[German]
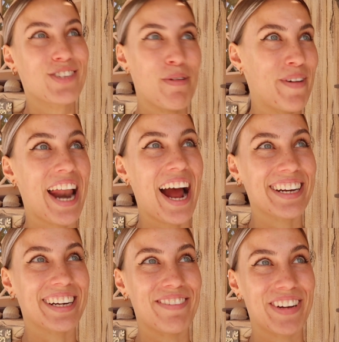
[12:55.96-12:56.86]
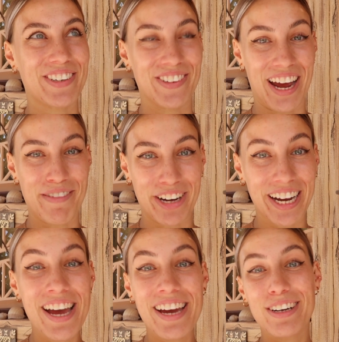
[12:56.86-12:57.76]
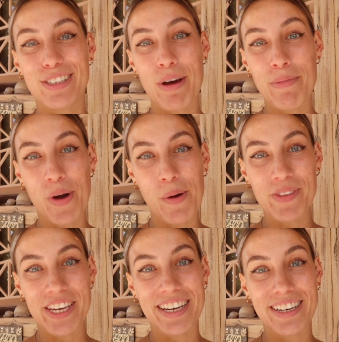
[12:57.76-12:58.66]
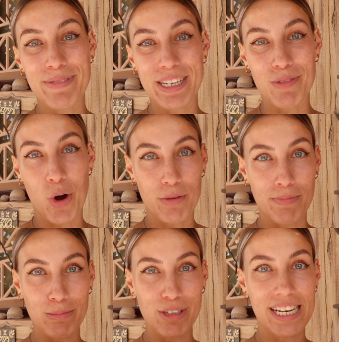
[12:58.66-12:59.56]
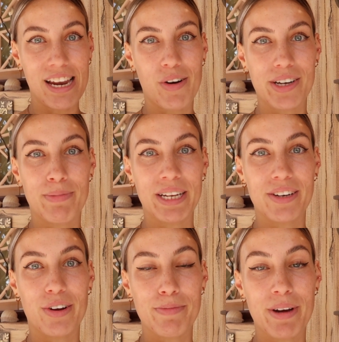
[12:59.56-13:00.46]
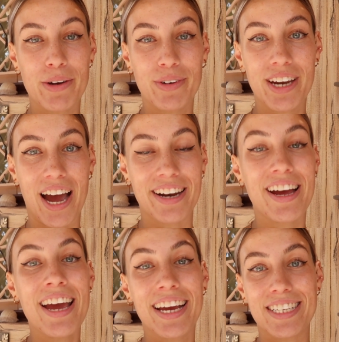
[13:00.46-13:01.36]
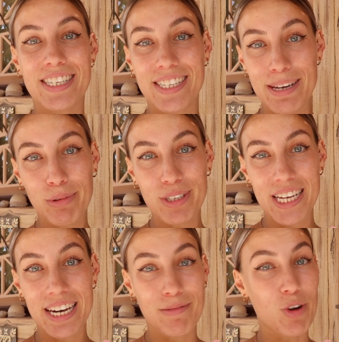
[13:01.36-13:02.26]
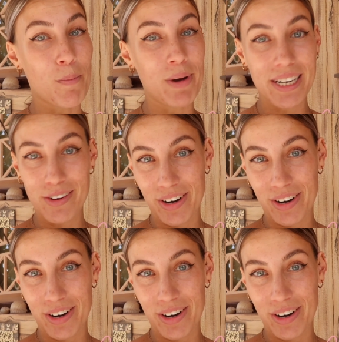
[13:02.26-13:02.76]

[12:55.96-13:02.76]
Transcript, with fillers: Also über meinen eigenen Rabattcode einfach. Und zwar bekommt ihr mit dem Code Mademoiselle Laura, ich blende ihn euch mal hier unten ein, ganze 10% im kompletten